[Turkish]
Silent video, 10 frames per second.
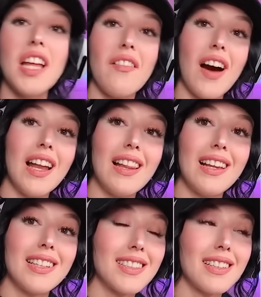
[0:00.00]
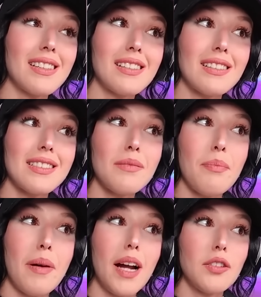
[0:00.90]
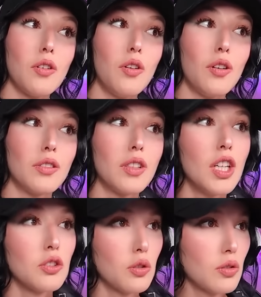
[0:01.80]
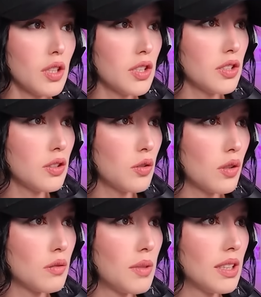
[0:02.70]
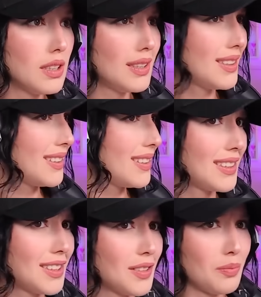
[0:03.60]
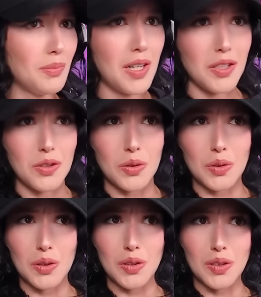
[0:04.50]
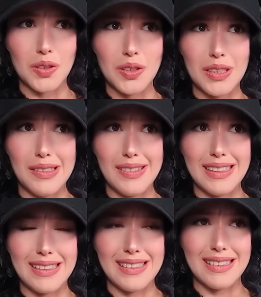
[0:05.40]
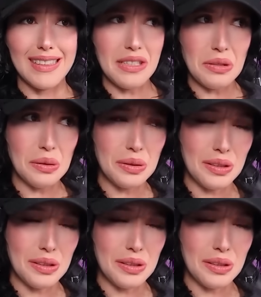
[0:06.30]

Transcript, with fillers: Çin ev aletlerinin takıntılısın part 10. Çocuklar için korumalı diş macunu. Evet. Nasıl